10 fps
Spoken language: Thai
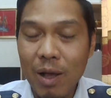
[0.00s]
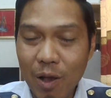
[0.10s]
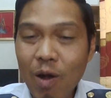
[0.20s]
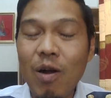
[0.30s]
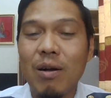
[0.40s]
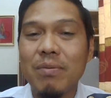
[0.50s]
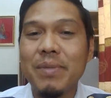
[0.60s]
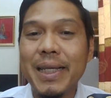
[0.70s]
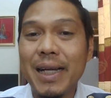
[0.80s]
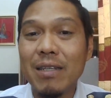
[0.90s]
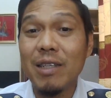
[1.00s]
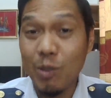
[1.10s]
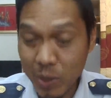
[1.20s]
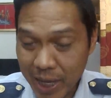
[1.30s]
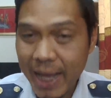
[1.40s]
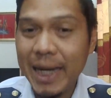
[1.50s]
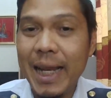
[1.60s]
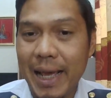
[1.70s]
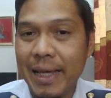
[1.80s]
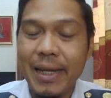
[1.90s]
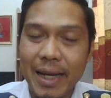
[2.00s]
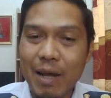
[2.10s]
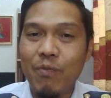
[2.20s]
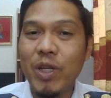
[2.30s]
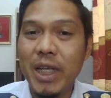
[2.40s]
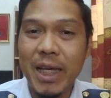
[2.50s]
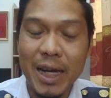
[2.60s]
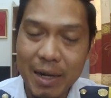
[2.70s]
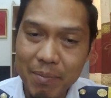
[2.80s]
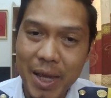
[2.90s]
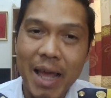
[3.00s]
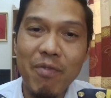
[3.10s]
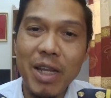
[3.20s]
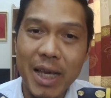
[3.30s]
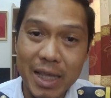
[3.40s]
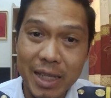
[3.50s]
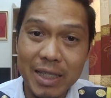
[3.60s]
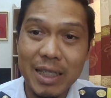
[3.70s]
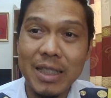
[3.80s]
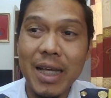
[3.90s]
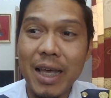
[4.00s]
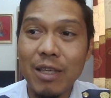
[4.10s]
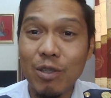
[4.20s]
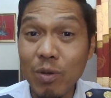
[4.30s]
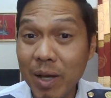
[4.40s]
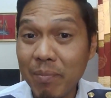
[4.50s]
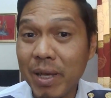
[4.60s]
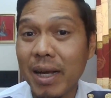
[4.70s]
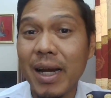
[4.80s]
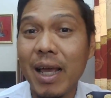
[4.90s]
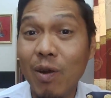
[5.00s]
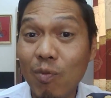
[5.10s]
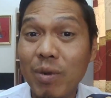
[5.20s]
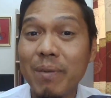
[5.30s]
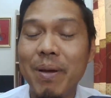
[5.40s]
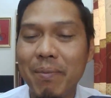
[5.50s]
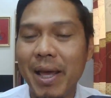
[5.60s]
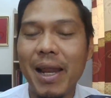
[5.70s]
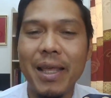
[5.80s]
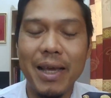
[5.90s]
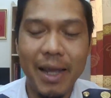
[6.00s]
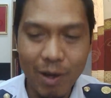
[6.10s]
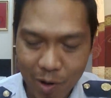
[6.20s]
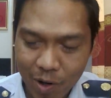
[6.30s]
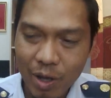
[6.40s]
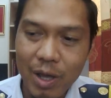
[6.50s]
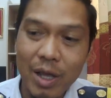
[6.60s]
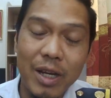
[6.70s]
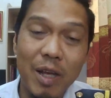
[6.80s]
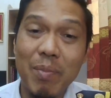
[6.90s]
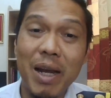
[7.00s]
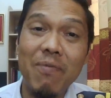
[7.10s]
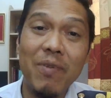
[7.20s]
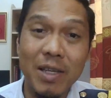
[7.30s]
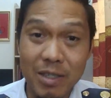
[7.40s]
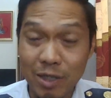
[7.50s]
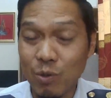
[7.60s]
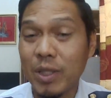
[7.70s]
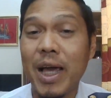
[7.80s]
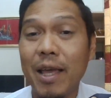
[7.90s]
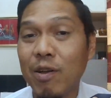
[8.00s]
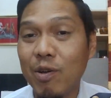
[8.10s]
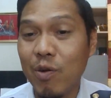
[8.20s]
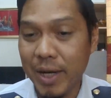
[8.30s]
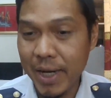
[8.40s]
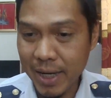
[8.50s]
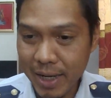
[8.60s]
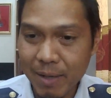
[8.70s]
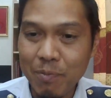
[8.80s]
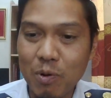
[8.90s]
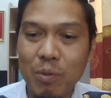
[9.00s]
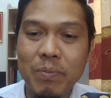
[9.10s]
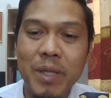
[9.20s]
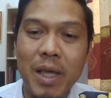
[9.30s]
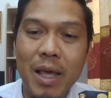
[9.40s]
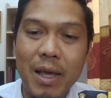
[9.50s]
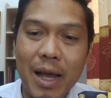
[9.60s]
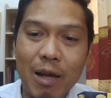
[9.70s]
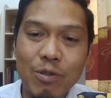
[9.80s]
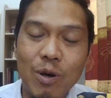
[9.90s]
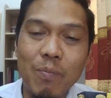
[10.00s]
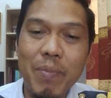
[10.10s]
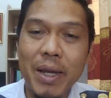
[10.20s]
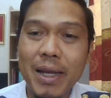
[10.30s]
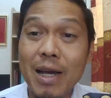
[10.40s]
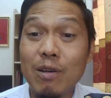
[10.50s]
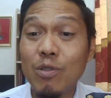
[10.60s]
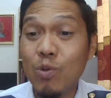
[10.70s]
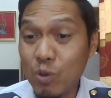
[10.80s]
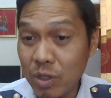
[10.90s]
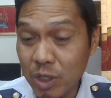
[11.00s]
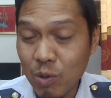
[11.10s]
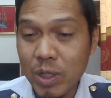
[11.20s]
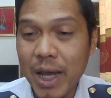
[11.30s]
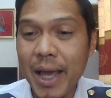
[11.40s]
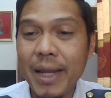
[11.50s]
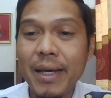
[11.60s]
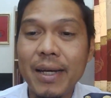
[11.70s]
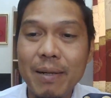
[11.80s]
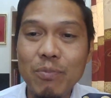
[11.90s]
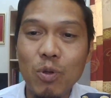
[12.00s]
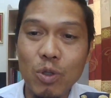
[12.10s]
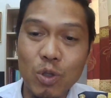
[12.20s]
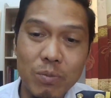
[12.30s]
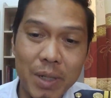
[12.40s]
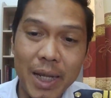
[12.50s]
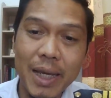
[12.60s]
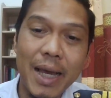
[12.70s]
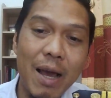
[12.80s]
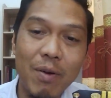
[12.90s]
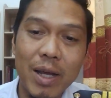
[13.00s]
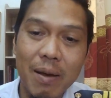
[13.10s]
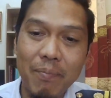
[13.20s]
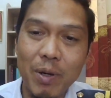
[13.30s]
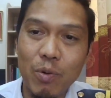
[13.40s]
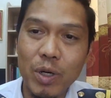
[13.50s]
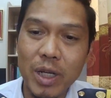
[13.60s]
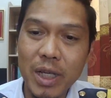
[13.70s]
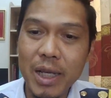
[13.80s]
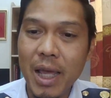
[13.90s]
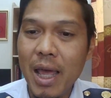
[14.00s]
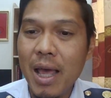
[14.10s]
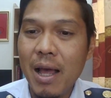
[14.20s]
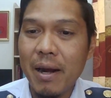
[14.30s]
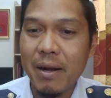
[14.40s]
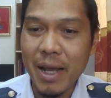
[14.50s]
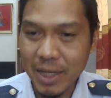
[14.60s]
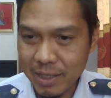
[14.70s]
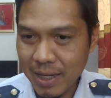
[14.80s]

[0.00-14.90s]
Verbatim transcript: ก็มาจาก4ตัวท้ายนั่นแหละครับวิธีการทำงานวิธีการตัดสินใจจะต้องทำอย่างไรลงมือแบบไหนอะไรยังไง ก็ เดี๋ยวมารับฟัง4 ตัวท้ายก่อนก่อนนะครับผม9289อยู่4 ตัวท้ายนะครับตัวตนเป็นเลข9นะครับเป็นคนที่รักอิส